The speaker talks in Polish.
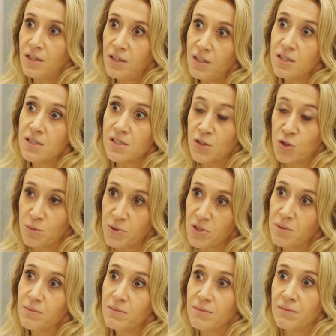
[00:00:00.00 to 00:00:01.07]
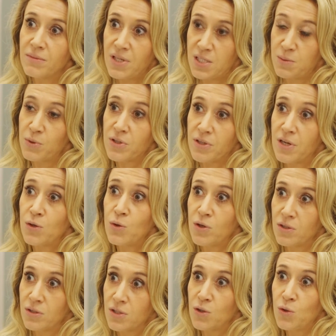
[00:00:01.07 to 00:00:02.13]
i z niedoborem transportera
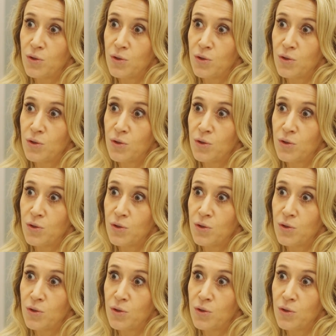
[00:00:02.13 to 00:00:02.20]
glukozy